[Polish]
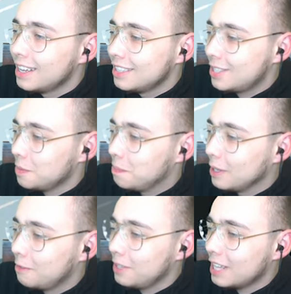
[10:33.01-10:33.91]
z tym
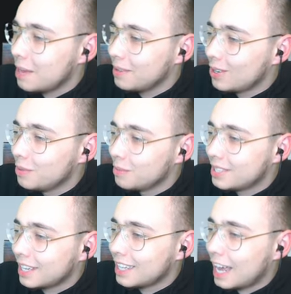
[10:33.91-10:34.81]
pingwinem i robimy
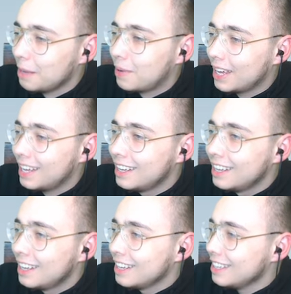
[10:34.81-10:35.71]
sobie knajpę
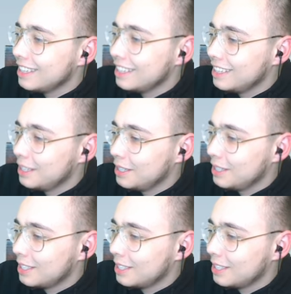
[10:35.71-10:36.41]
i